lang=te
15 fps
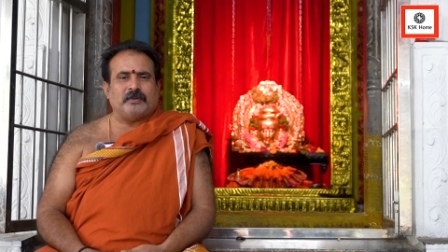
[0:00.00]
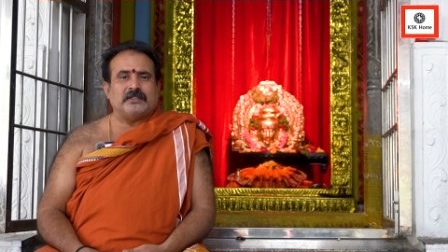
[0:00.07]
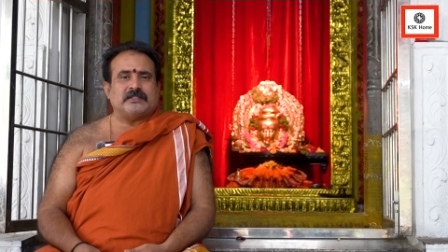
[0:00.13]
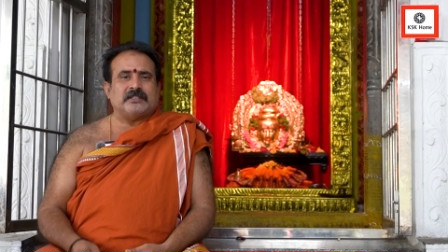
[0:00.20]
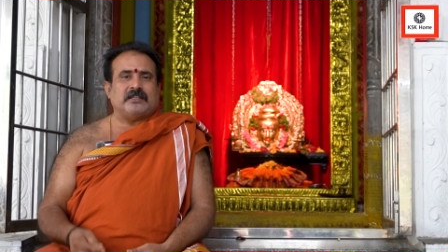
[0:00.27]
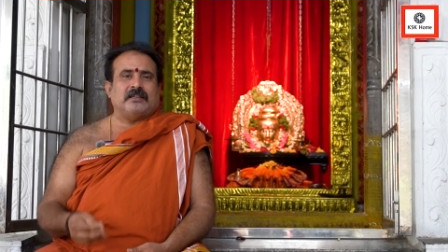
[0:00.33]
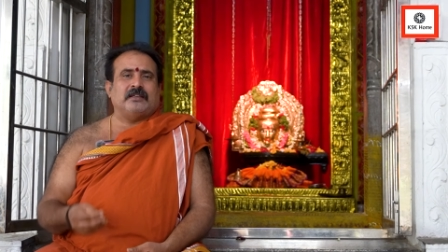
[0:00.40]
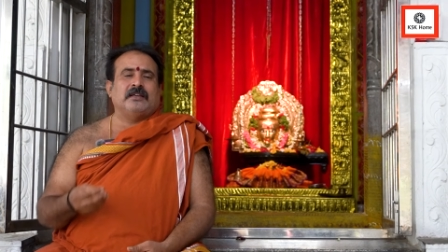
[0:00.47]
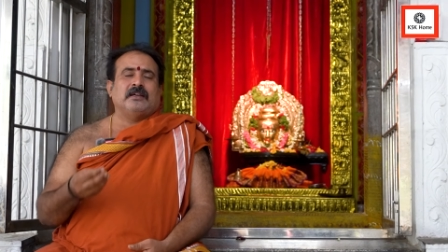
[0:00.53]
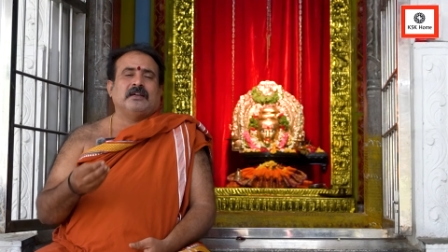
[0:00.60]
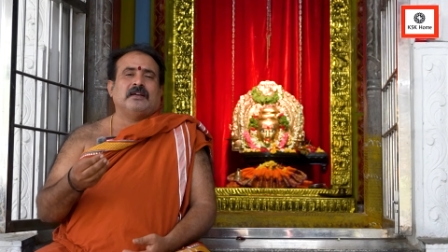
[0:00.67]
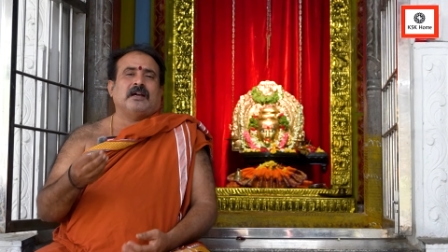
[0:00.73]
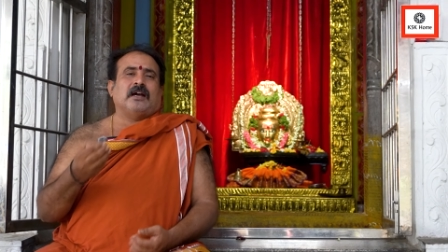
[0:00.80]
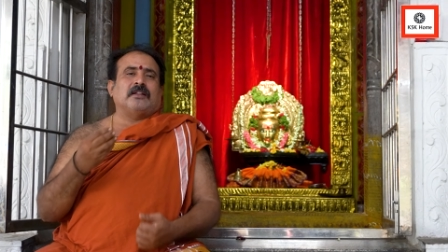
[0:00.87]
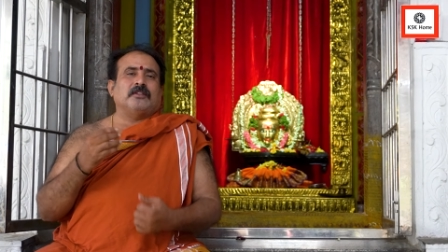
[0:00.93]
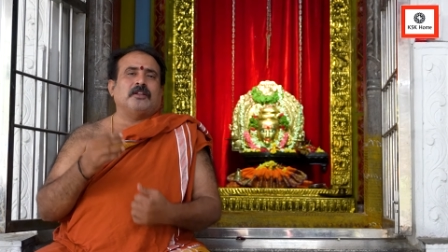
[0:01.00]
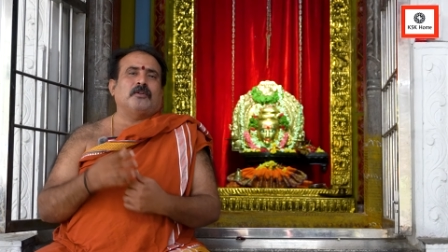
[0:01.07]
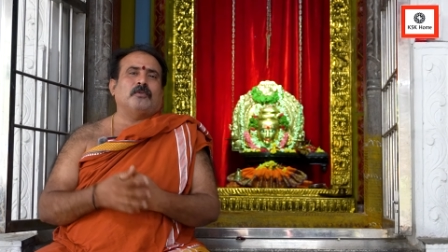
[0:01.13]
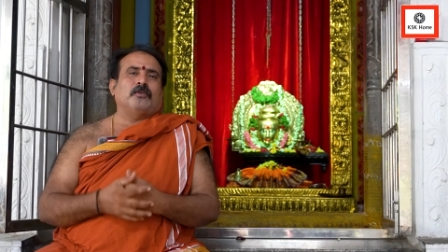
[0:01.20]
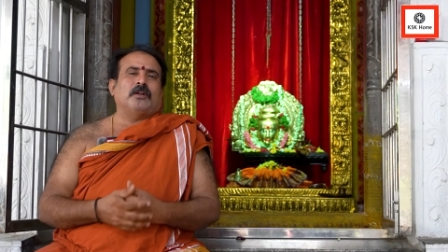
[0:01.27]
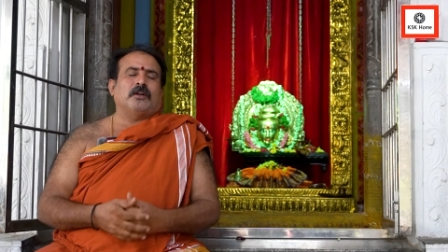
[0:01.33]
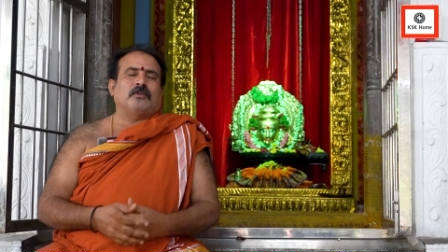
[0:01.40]
చెప్పేసి అందరూ
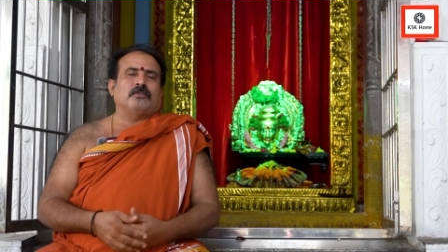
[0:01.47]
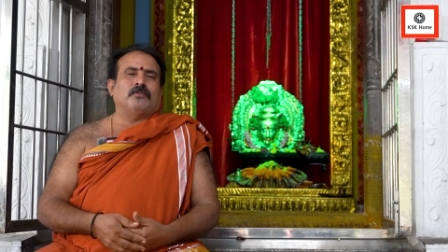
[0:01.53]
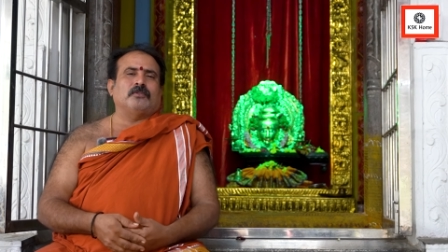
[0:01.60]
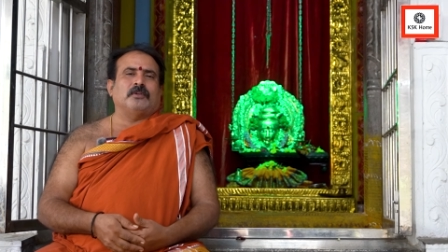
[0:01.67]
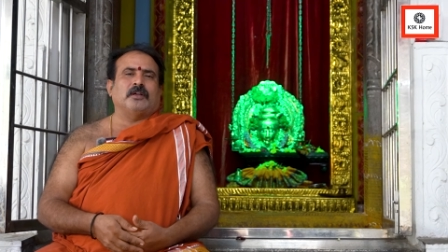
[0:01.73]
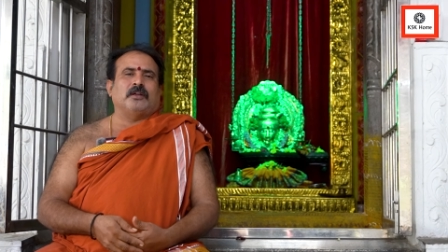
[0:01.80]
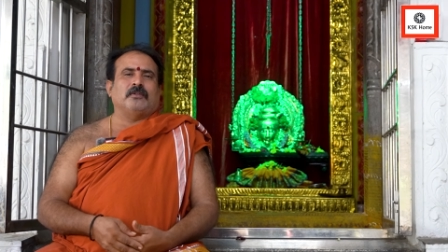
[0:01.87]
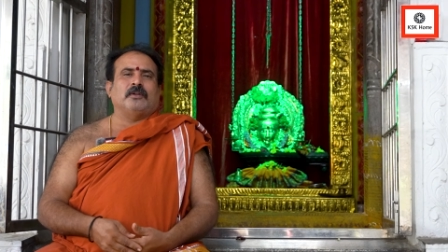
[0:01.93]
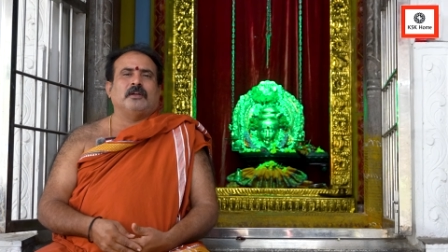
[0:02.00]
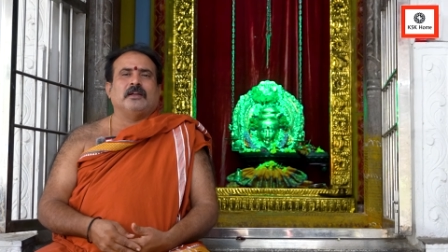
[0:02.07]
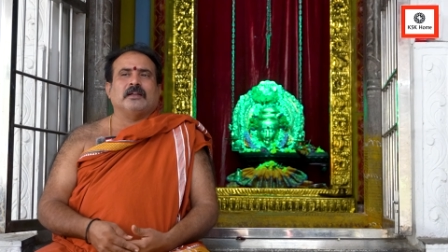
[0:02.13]
కూడా అంటుంటారు